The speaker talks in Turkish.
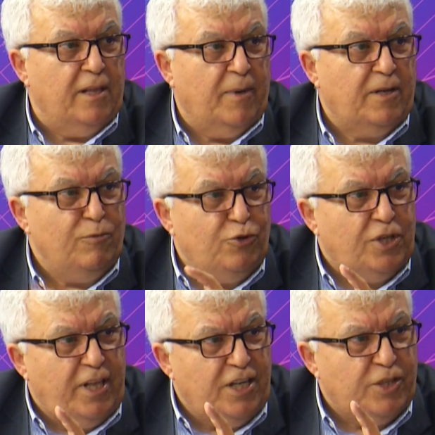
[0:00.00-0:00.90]
Bakın o, bütçe
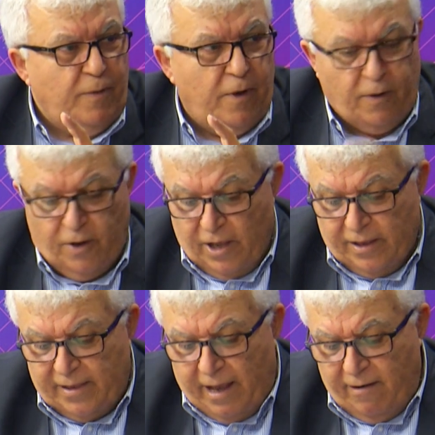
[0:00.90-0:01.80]
değişmiyor.
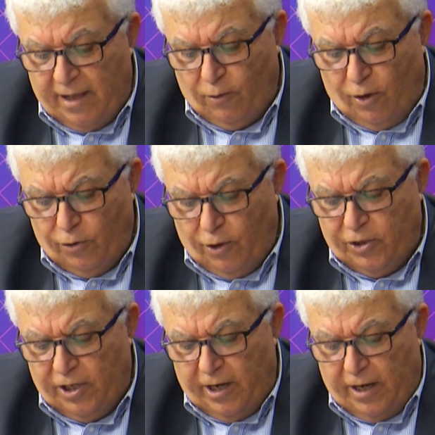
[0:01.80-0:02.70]
Devlet 14
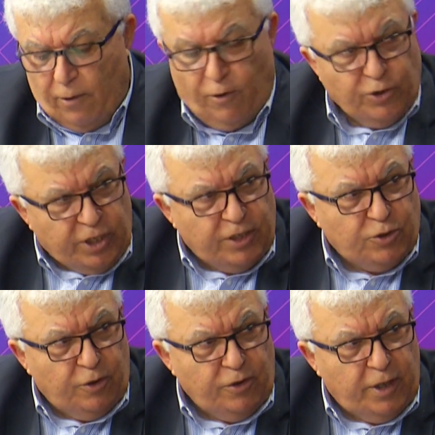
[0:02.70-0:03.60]
yerine 18
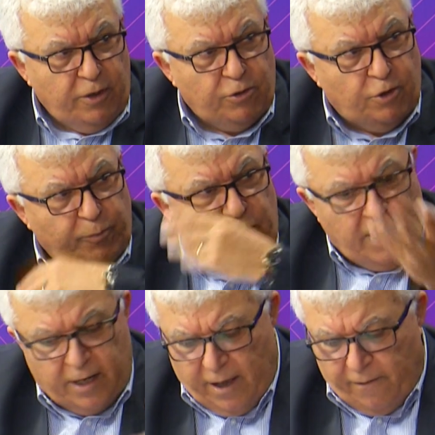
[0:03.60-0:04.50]
gönderiyor, 4
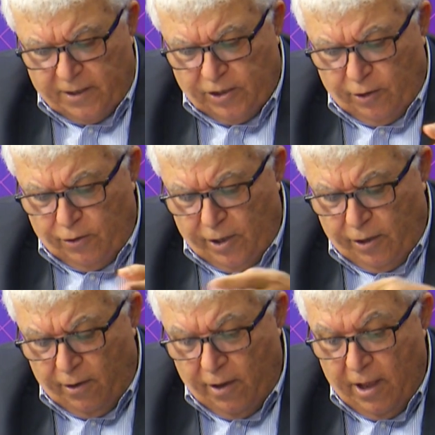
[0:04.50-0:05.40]
milyar daha fazla gönderiyor.